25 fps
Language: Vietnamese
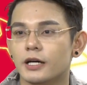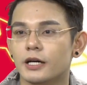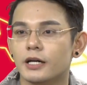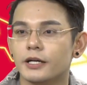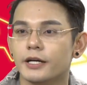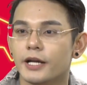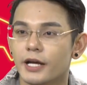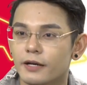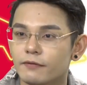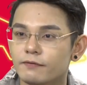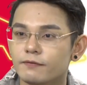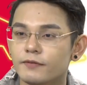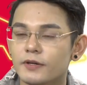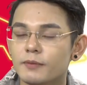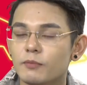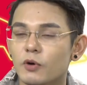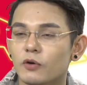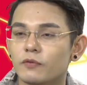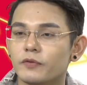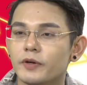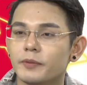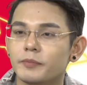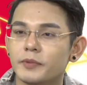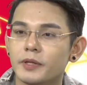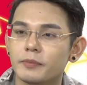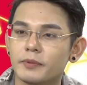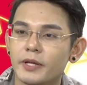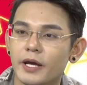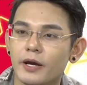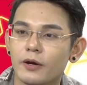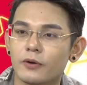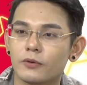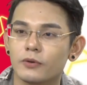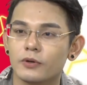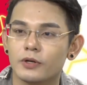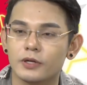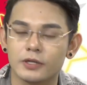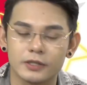à, đến với bộ phim tiếp
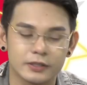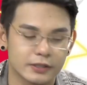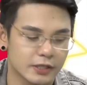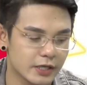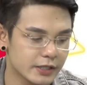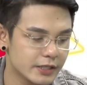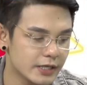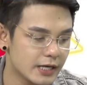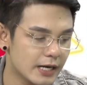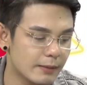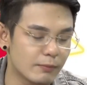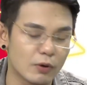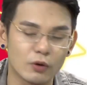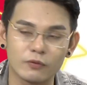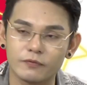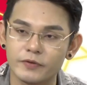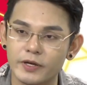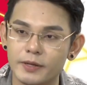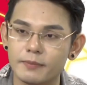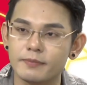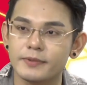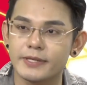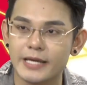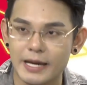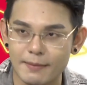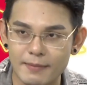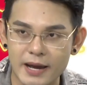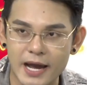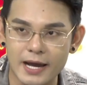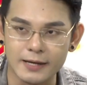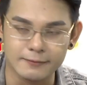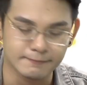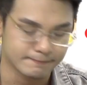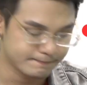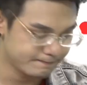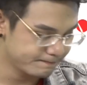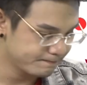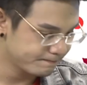theo. Đó chính là bộ phim
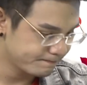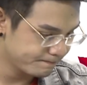Chama.